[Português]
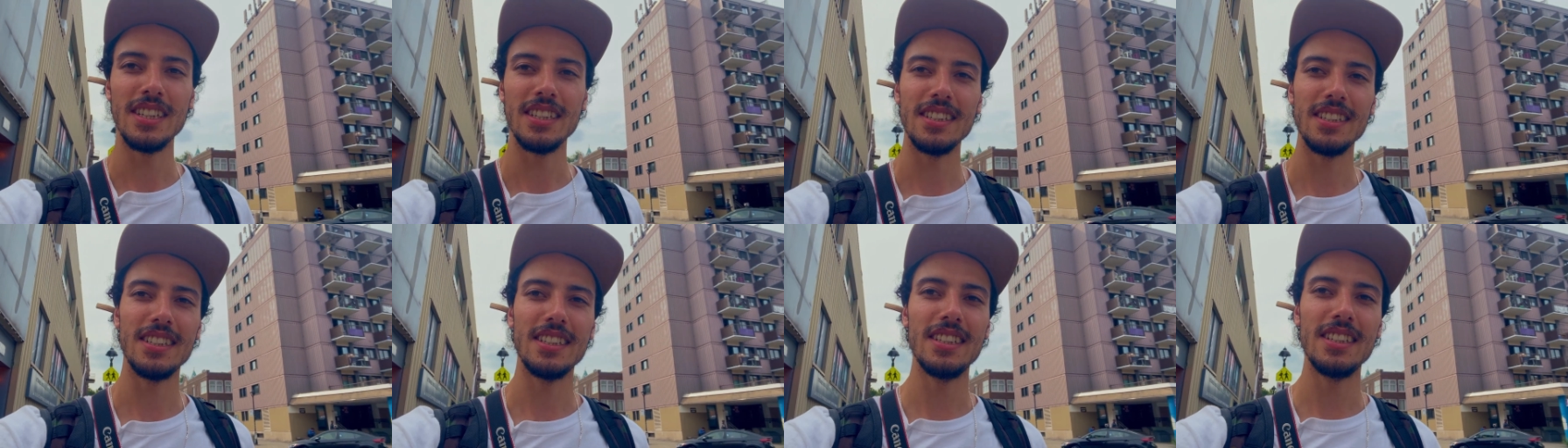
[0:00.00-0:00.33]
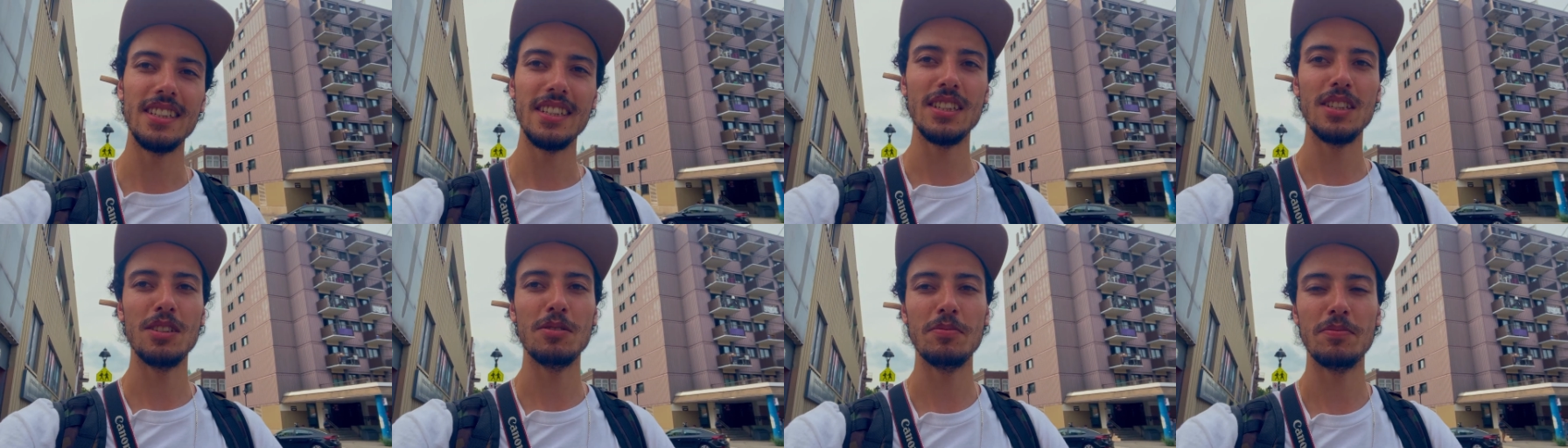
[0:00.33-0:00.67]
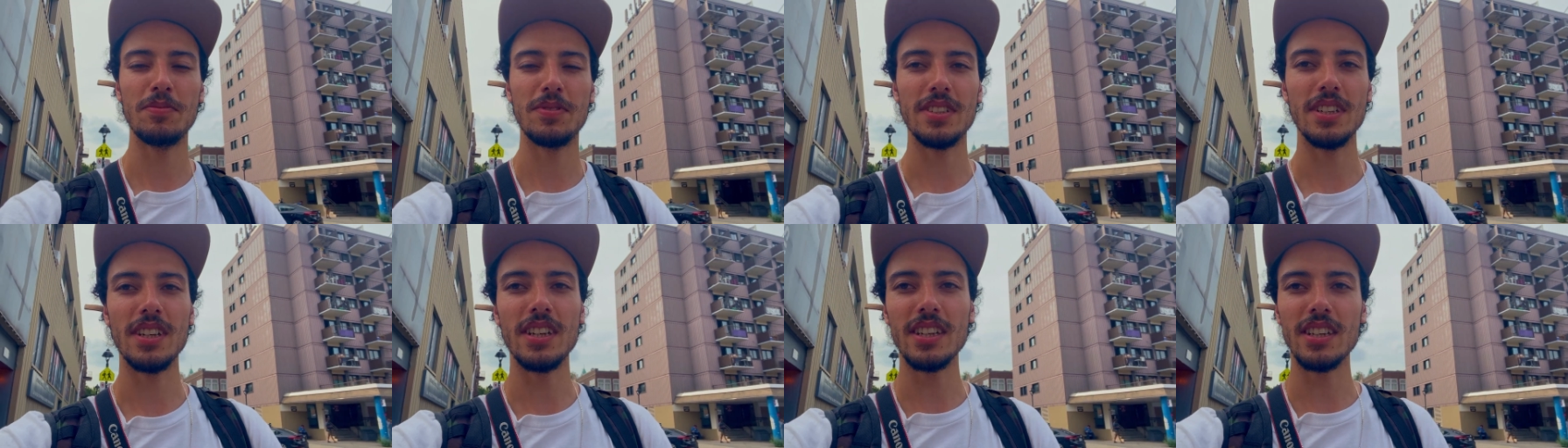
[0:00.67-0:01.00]
E
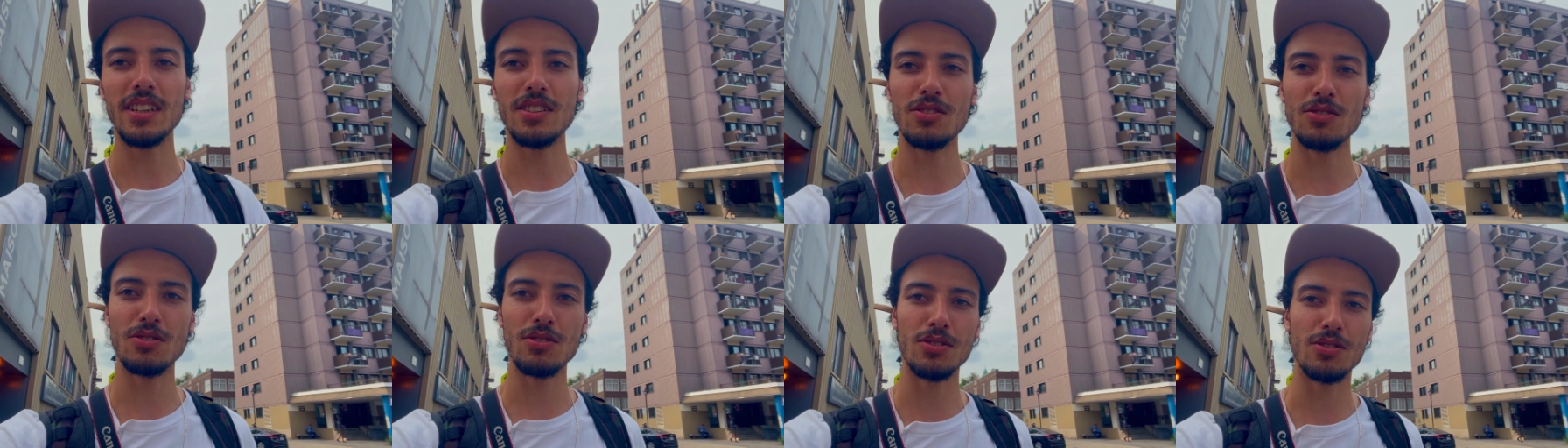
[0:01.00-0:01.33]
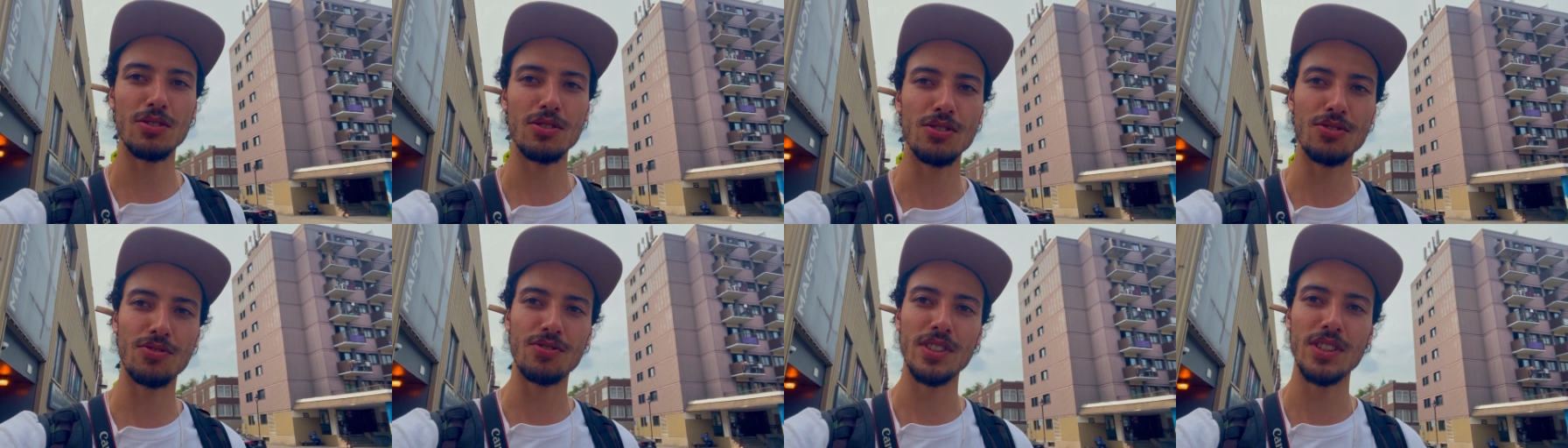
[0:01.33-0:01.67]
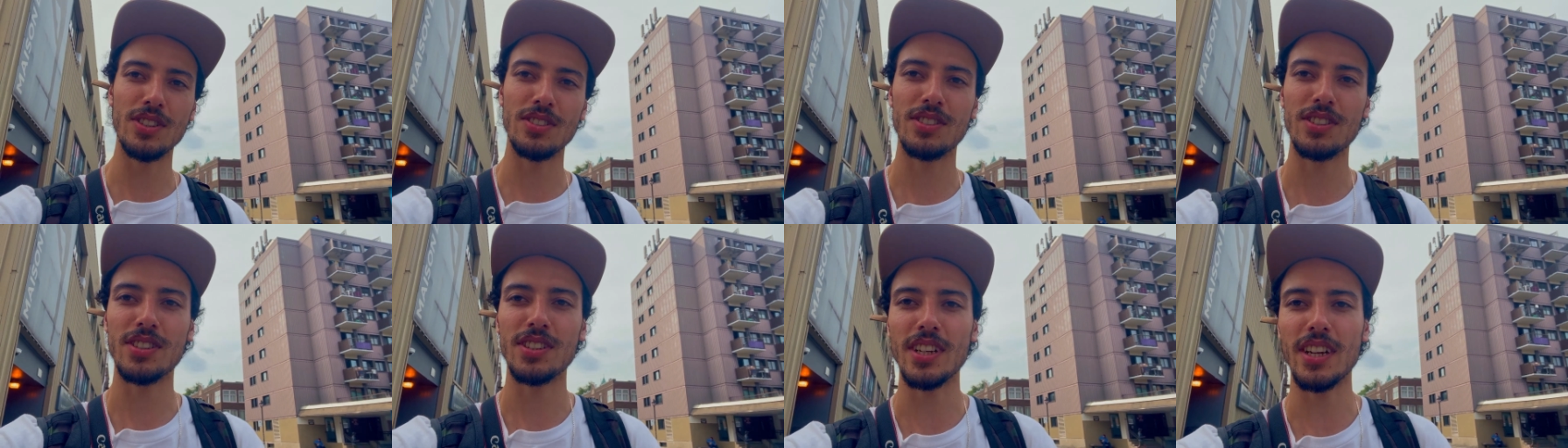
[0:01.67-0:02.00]
se liga nos outros
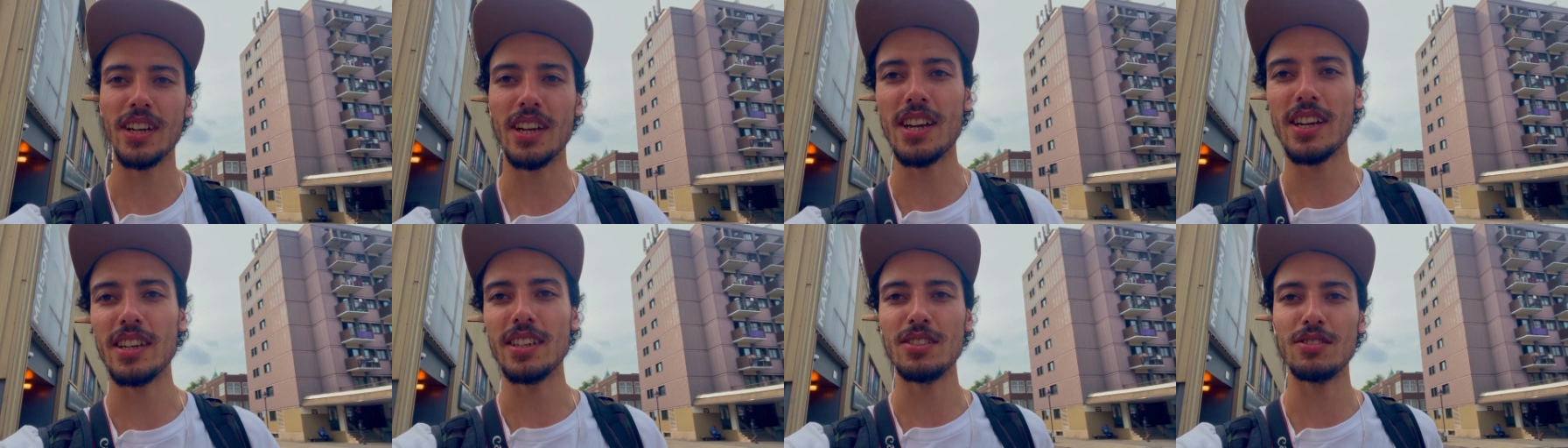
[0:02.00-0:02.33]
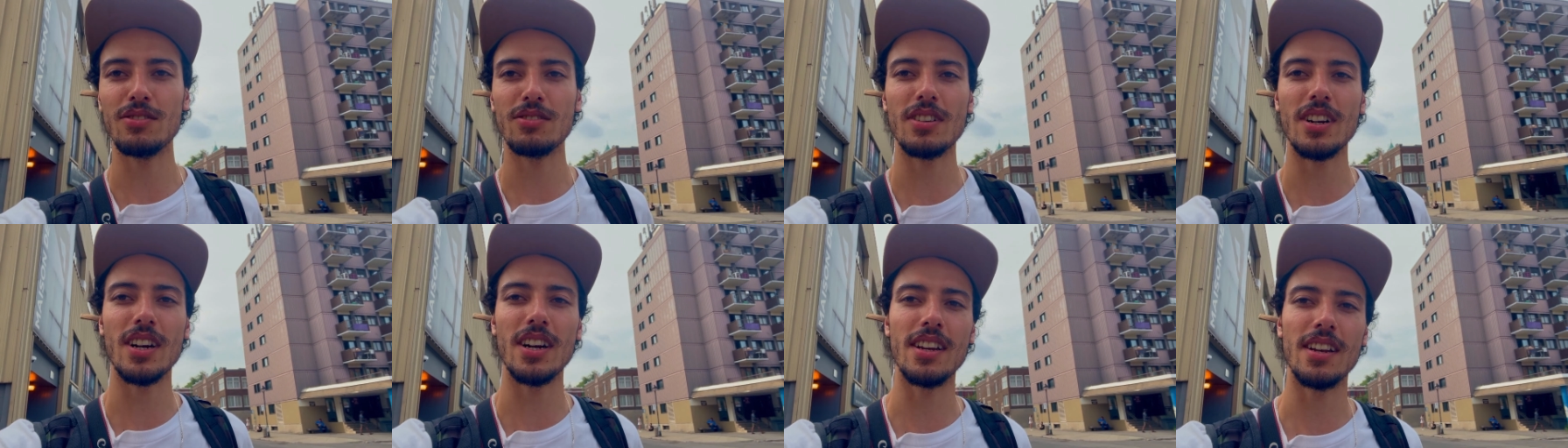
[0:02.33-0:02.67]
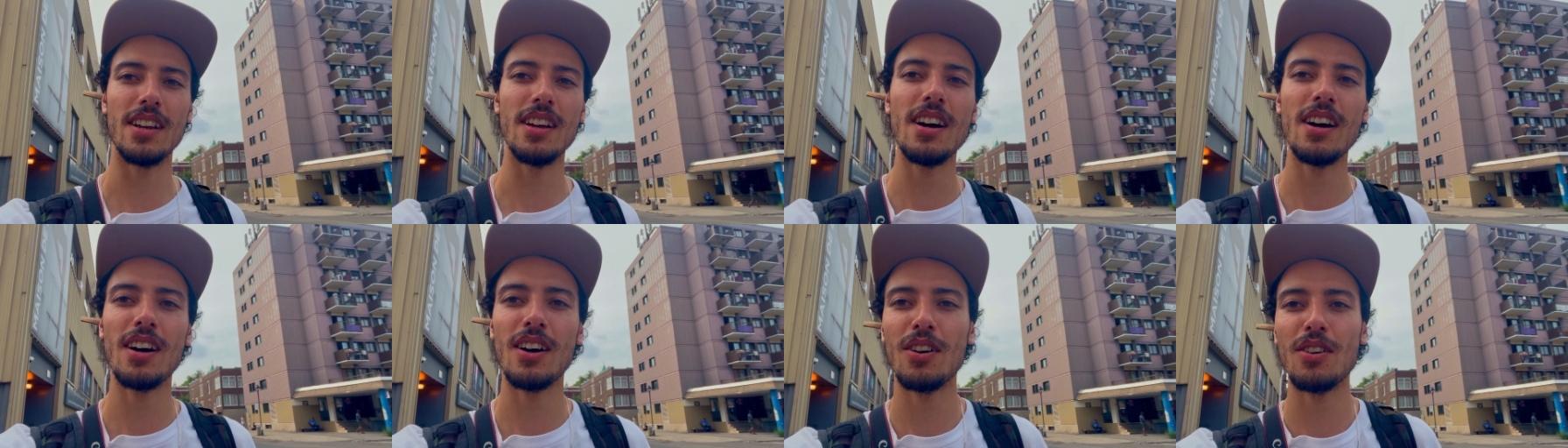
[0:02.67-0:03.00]
vídeos que tem aí no
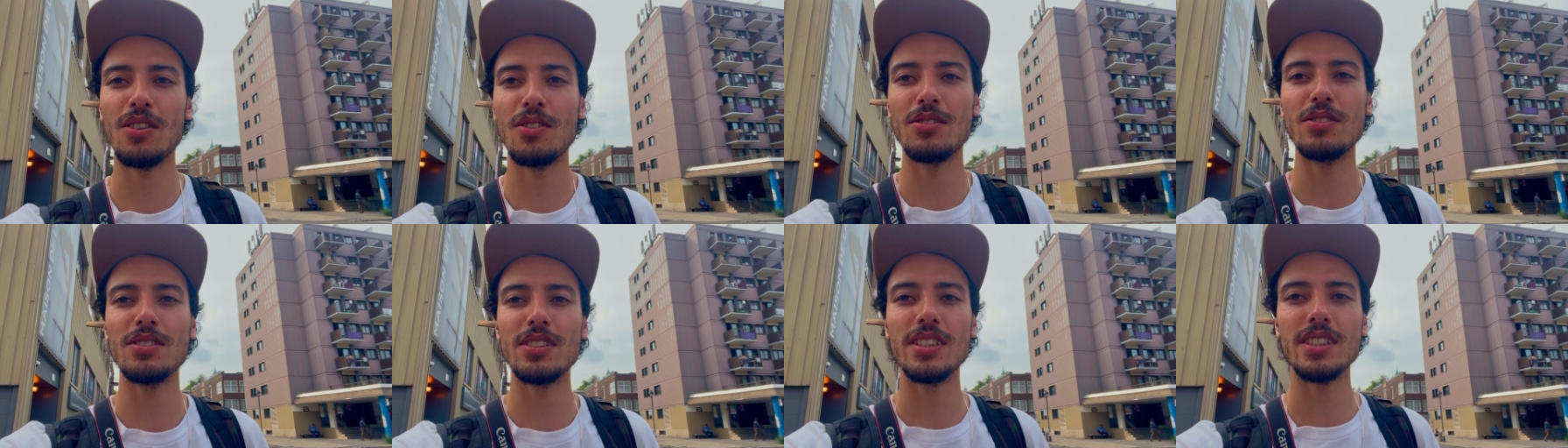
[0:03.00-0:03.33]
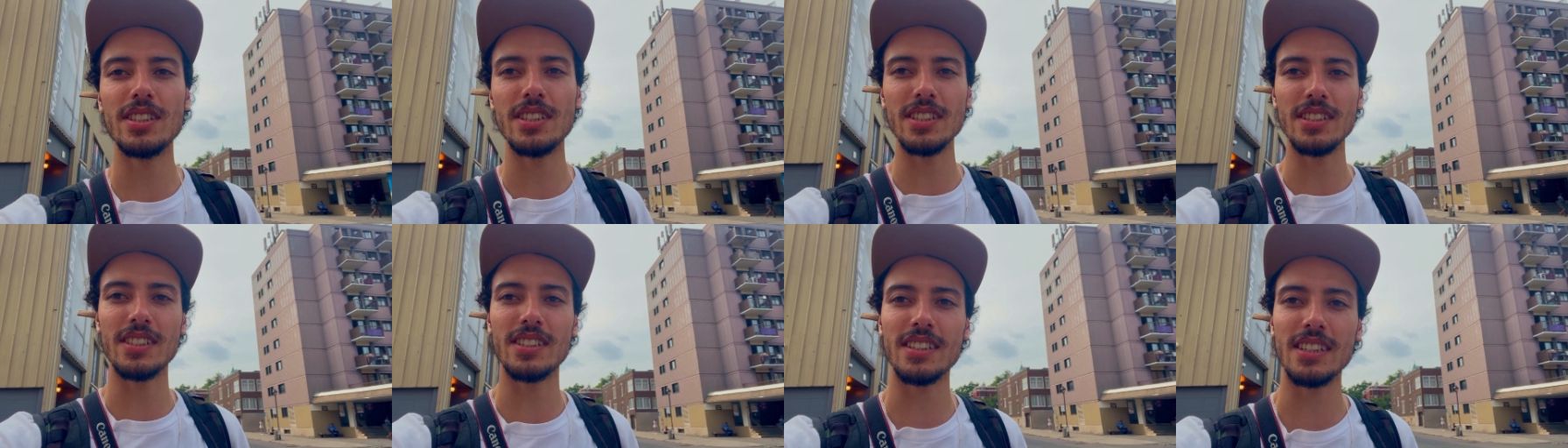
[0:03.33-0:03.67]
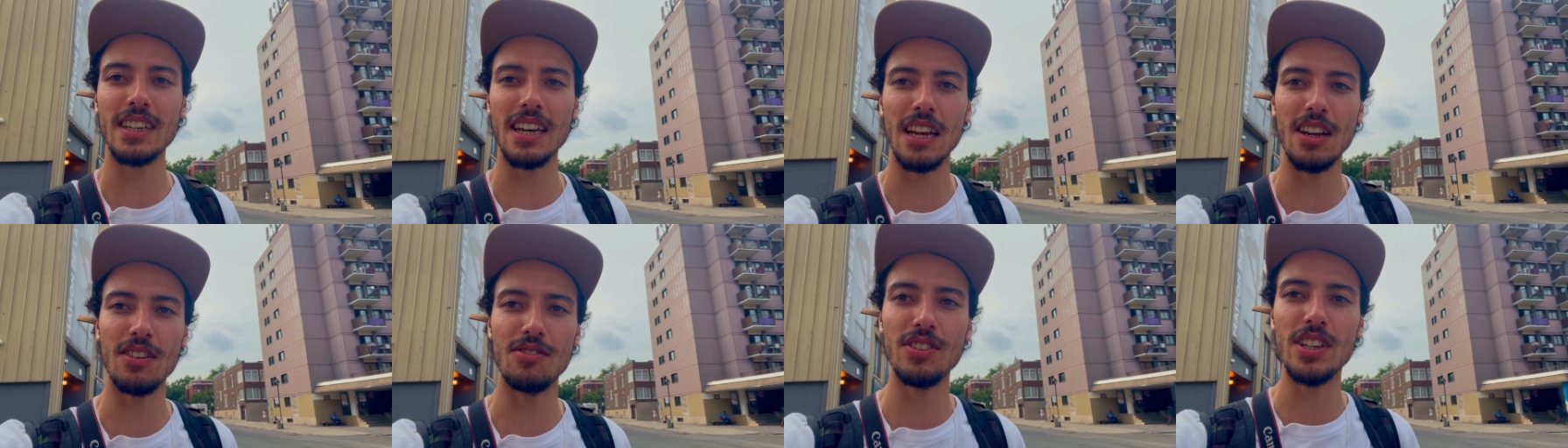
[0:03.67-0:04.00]
canal e se
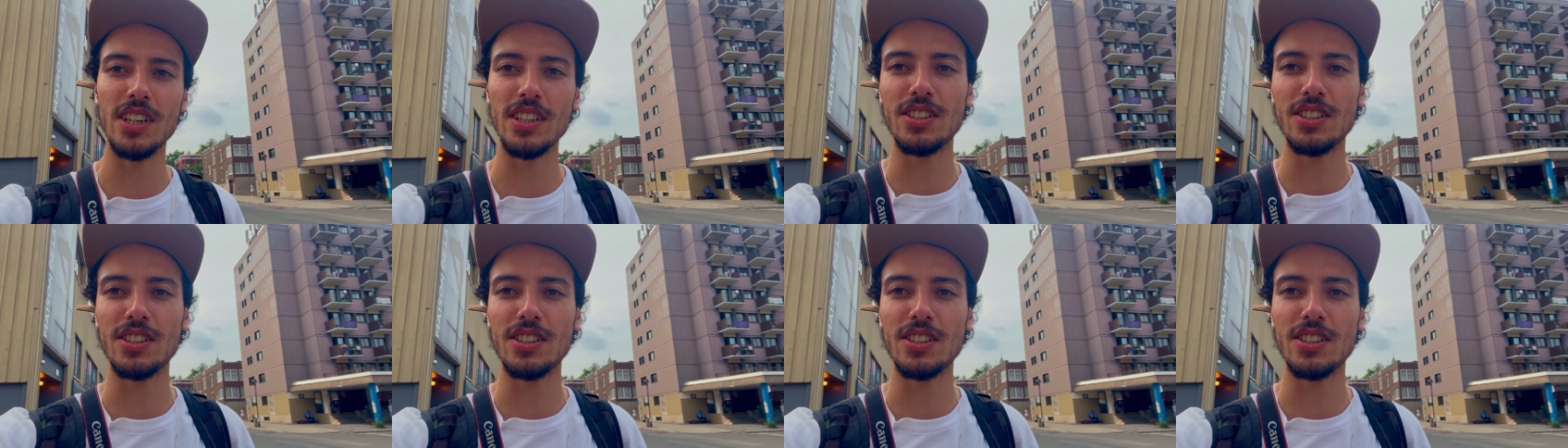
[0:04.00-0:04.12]
inscreve,